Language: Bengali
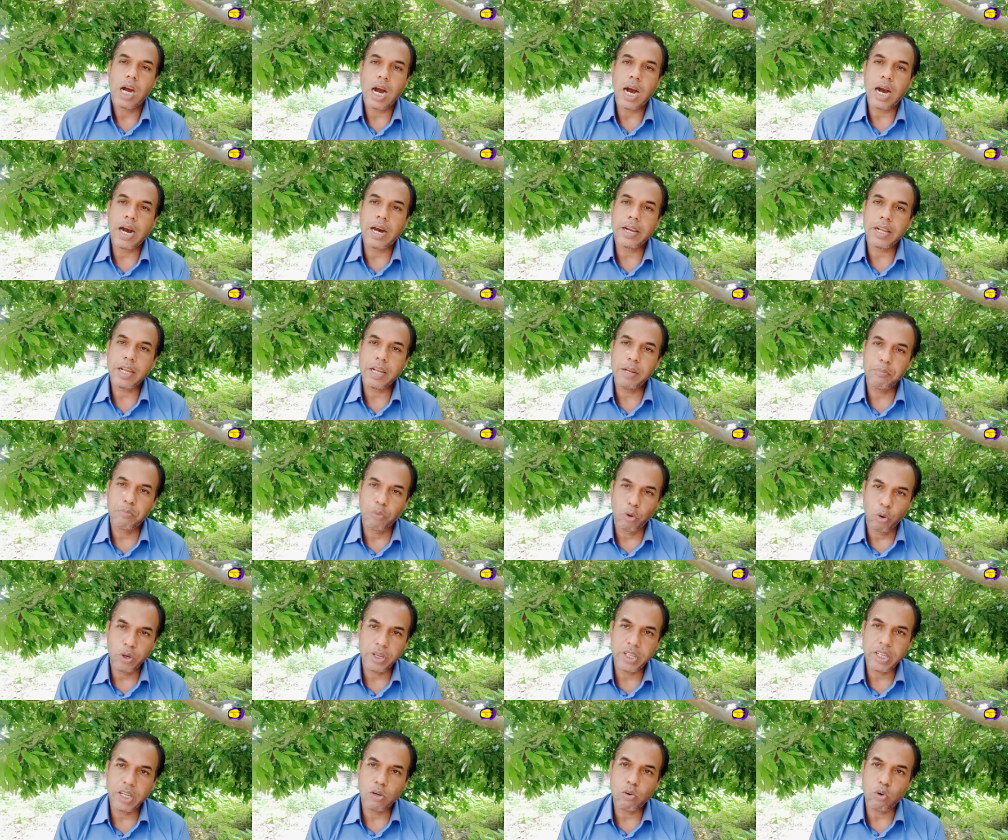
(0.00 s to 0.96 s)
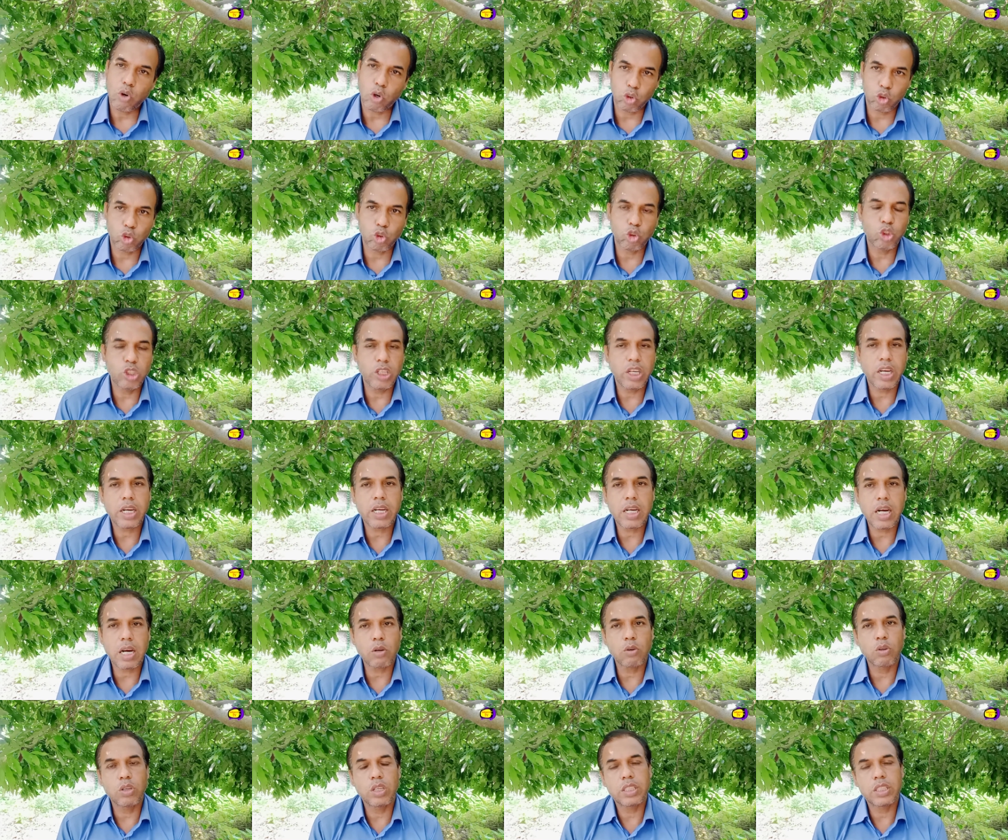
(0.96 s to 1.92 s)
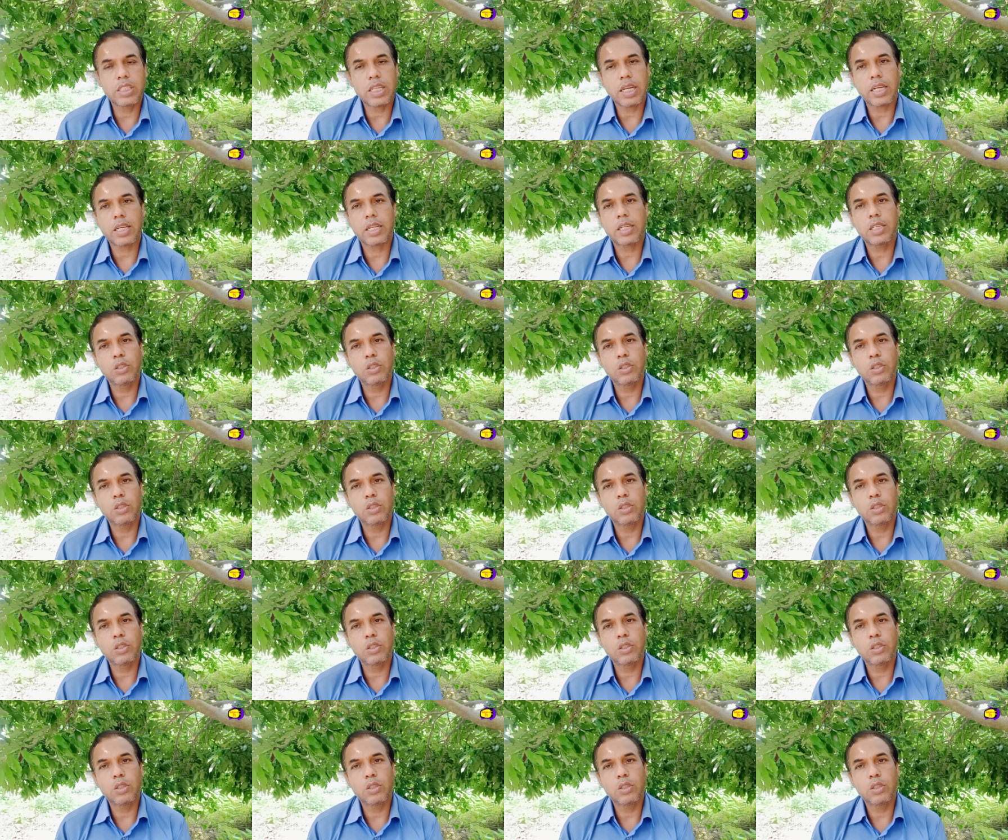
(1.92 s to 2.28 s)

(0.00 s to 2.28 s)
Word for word: আর এই বইকে কদর দেওয়ার কারণে তারা